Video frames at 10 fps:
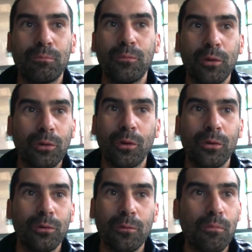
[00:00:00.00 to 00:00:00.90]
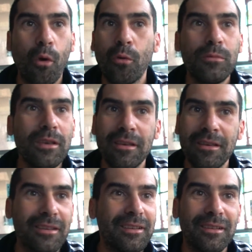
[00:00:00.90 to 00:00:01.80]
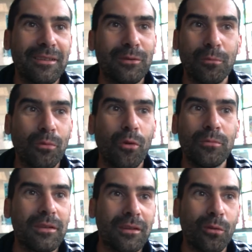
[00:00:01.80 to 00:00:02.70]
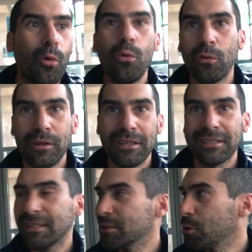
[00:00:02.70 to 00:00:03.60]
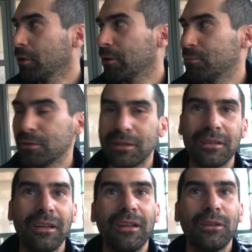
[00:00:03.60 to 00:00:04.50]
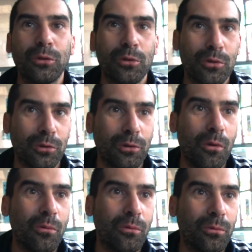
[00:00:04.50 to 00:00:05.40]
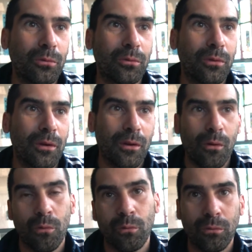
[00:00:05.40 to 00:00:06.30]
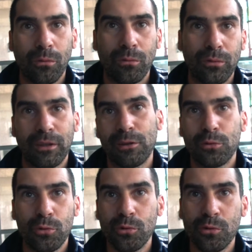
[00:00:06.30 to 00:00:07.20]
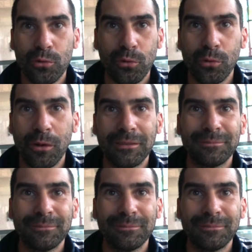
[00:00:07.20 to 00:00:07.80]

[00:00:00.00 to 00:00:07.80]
notre, premier, notre premier rôle, on va dire, c'est les ogres, et puis de temps en temps, on, fait quelque chose en solo. Ouais.